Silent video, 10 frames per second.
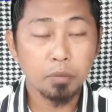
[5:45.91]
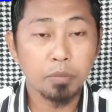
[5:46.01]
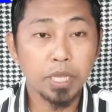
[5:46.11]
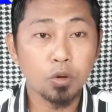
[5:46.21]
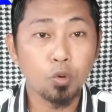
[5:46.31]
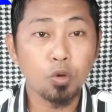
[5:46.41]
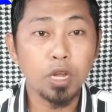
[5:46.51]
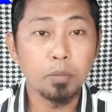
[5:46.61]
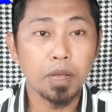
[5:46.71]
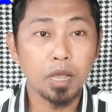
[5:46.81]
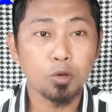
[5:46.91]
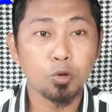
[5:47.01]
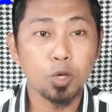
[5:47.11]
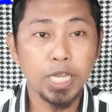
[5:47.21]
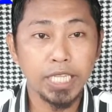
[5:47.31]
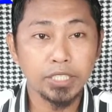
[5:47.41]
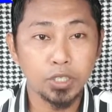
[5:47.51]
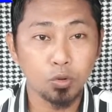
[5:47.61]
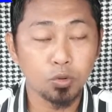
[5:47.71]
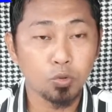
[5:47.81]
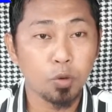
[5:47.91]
mayroon mga kondisyon